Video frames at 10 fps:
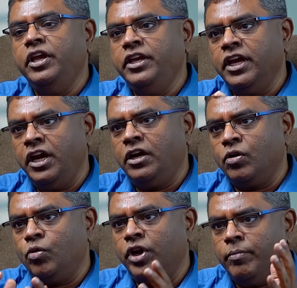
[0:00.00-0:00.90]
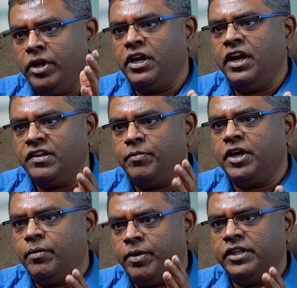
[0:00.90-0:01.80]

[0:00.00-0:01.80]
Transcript: இங்கே இருக்கக்கூடிய மிடில் கிளாஸ் மக்களை